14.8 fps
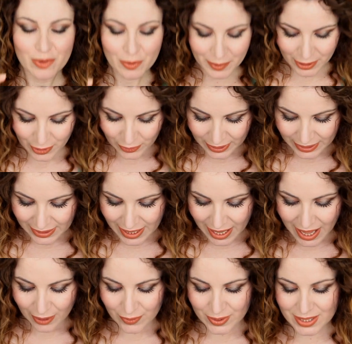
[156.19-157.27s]
più
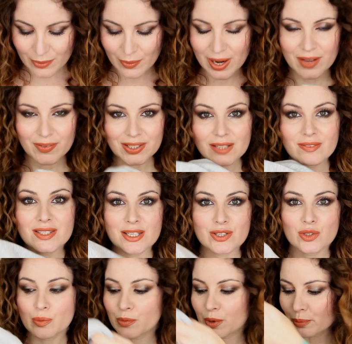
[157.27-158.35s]
piccolina e questa qua l'avete vista
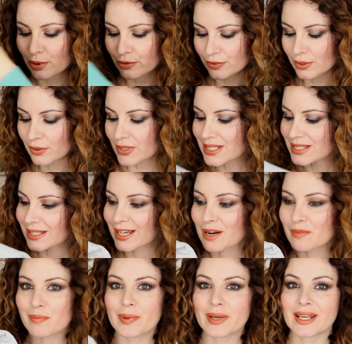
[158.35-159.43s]
sul mio profilo
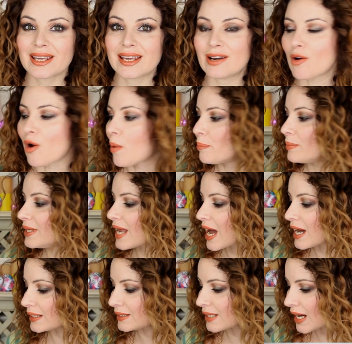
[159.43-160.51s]
Instagram perché l'ho
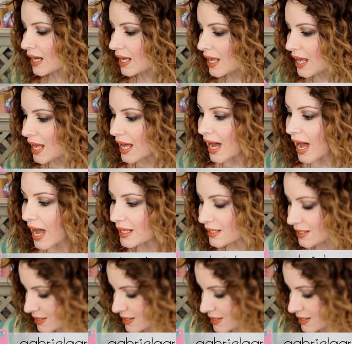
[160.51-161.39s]
abbinata agli